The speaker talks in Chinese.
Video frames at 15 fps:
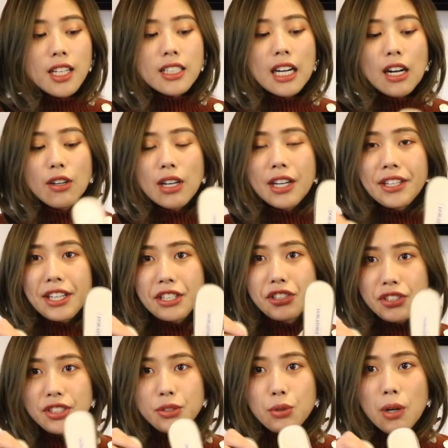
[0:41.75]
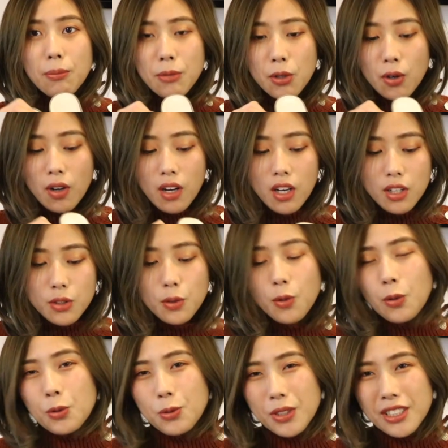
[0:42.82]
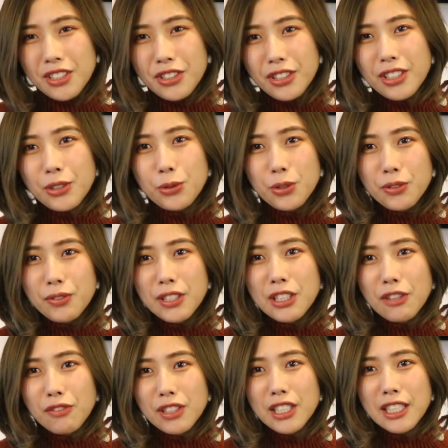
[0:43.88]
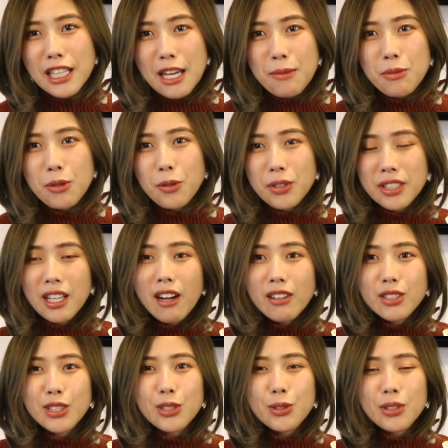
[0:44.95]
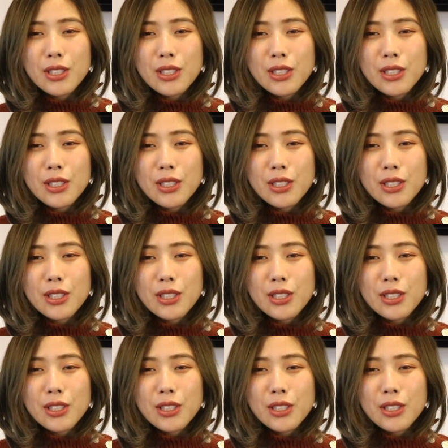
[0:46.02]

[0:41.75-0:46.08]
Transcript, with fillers: 然后还也是一双 Mu，i因为我最近真的就是非常非常的 Mu，i 一套鞋。